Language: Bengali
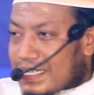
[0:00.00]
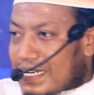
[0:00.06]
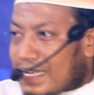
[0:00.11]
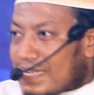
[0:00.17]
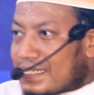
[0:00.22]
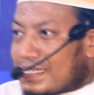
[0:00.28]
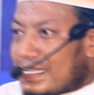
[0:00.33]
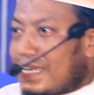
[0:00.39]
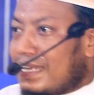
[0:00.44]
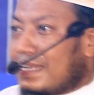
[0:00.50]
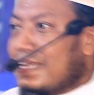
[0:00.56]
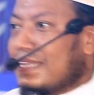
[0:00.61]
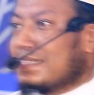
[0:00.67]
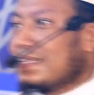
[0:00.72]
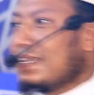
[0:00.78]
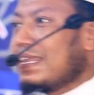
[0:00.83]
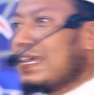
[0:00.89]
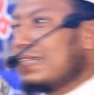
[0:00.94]
আর
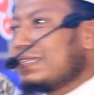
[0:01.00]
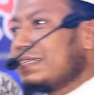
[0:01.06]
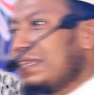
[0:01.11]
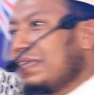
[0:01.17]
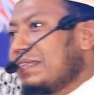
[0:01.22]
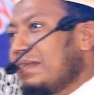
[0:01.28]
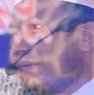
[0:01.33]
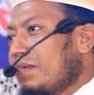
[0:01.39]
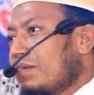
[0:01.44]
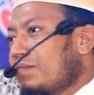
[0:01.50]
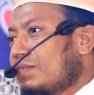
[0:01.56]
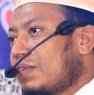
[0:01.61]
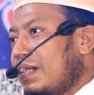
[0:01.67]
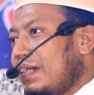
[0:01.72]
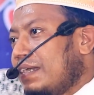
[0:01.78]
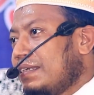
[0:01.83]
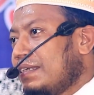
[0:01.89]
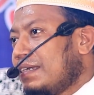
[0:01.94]
জান্নাতে না দিলে দেবে
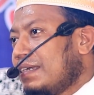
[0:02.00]
কোথায়